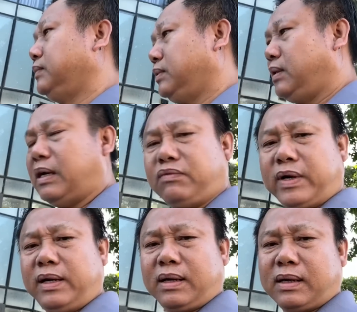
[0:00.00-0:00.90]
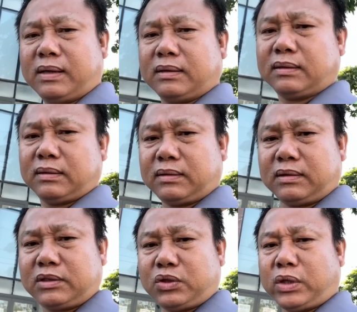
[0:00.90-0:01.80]
lãng phí là
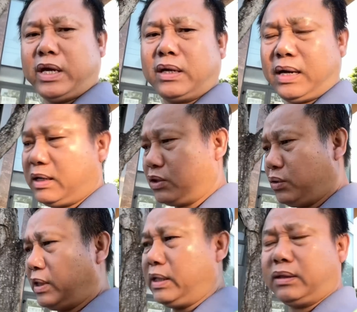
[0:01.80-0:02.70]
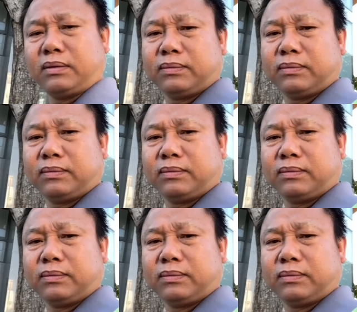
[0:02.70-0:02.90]
số tiền đó là số tiền